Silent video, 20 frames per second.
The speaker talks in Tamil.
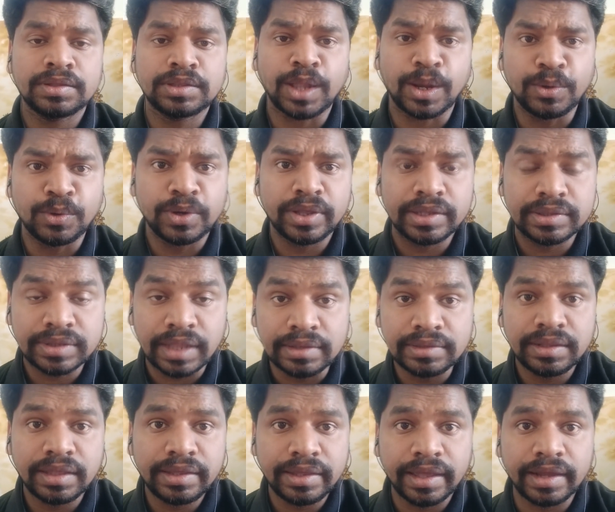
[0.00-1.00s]
தன்னுடைய
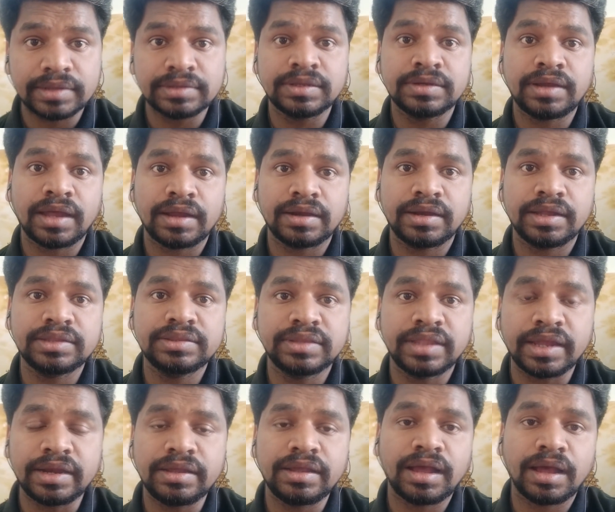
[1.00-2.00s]
தந்தை இறந்துட்டாருன்னே
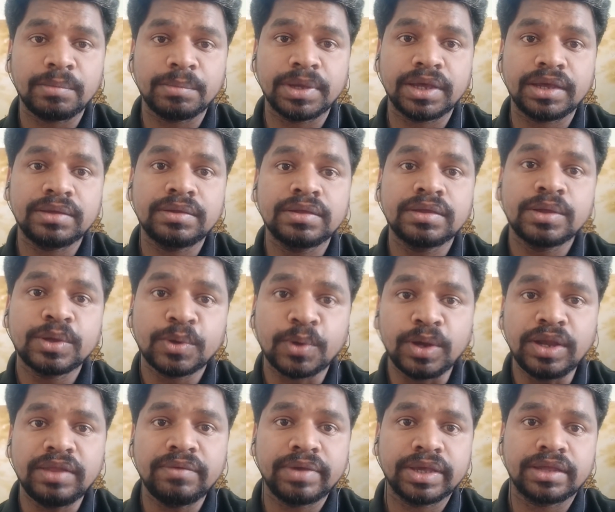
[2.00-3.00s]
தெரியாமல்
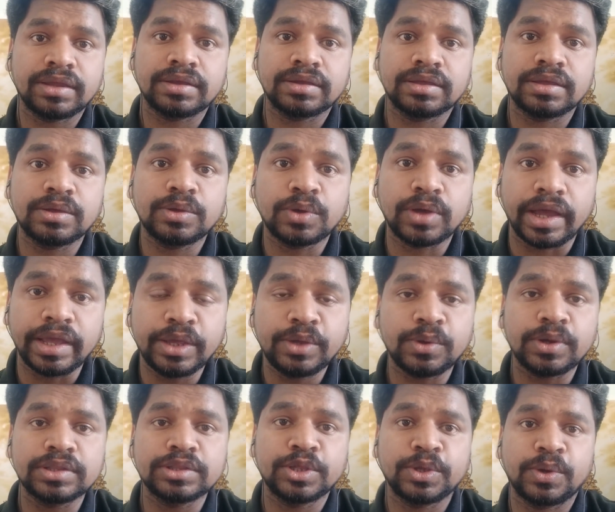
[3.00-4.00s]
கொல்லி வைக்கிறதுக்கு கை
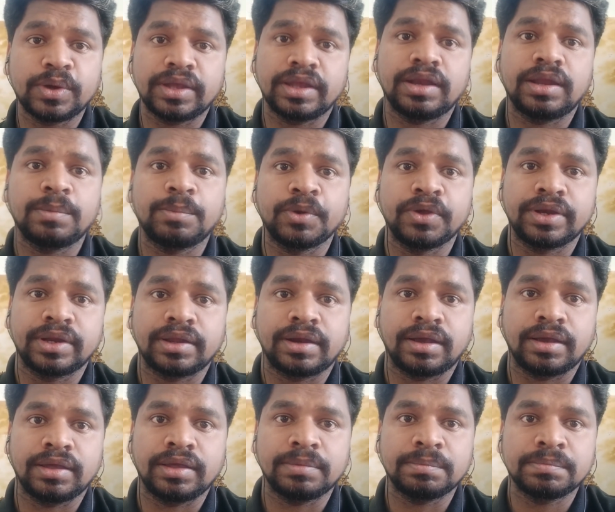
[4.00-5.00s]
குழந்தையோட எல்லாம்
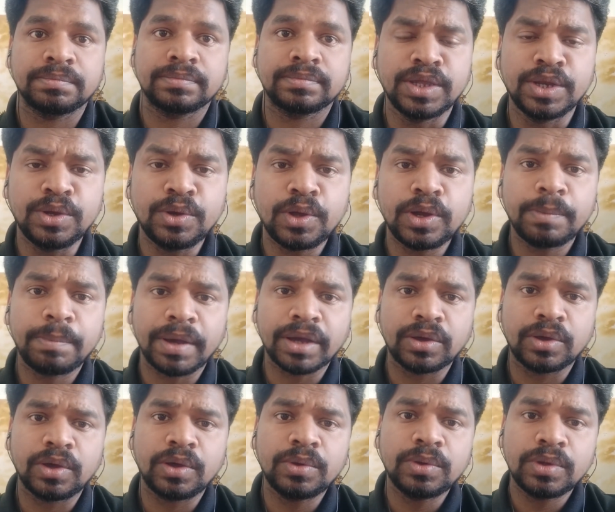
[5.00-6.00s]
போயிருக்கிறாங்க இன்னொரு
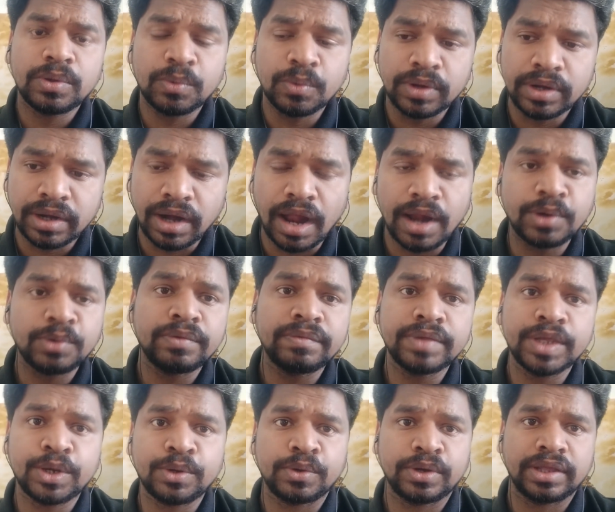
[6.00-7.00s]
பக்கம் ஒரு இராணுவ
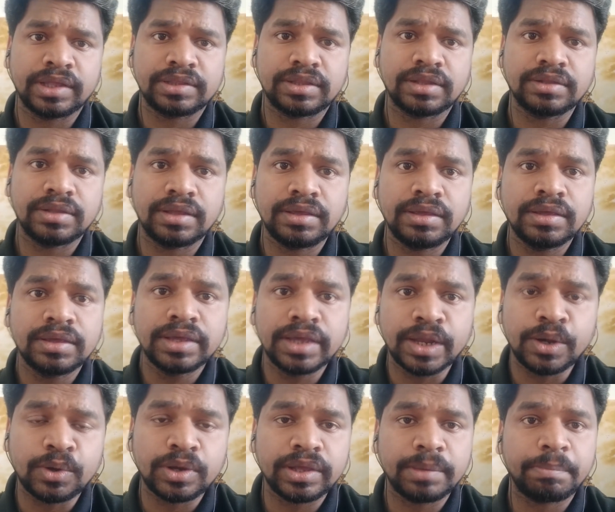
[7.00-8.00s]
வீரனுடைய தந்தை
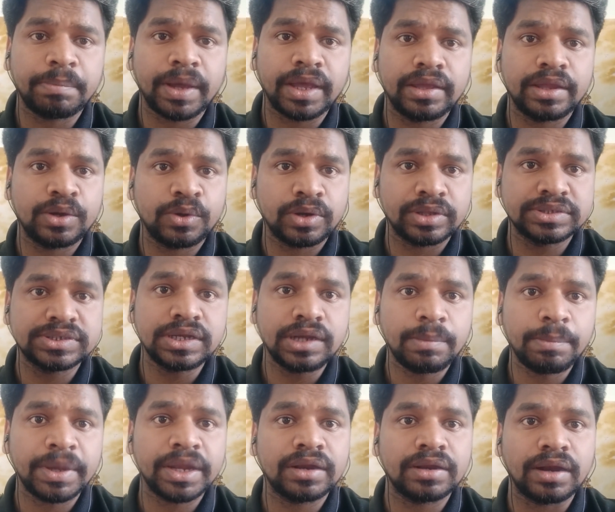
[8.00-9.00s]
என்னுடைய ப என்னோட
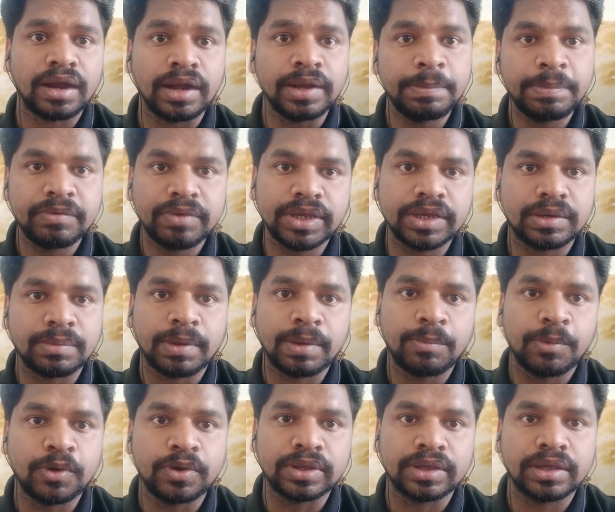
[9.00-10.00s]
சின்ன பையனை நான் அனுப்பி வைக்கட்டுமா
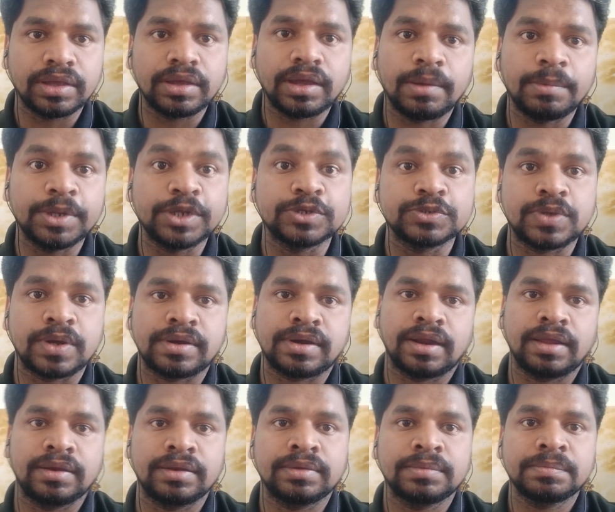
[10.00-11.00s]
போருக்கு அப்படின்னு
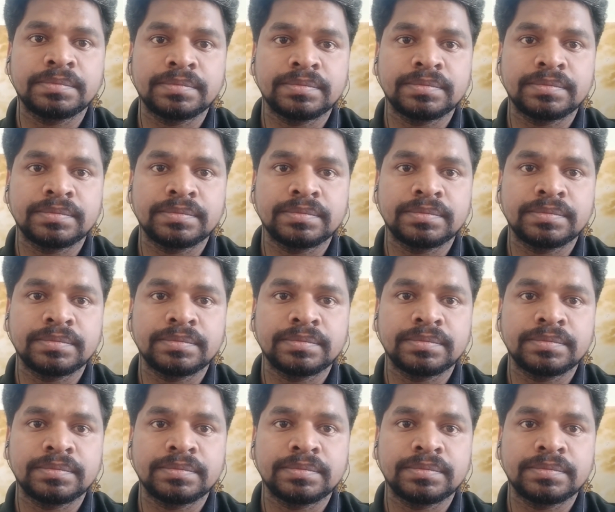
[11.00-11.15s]
சொல்கிறாரு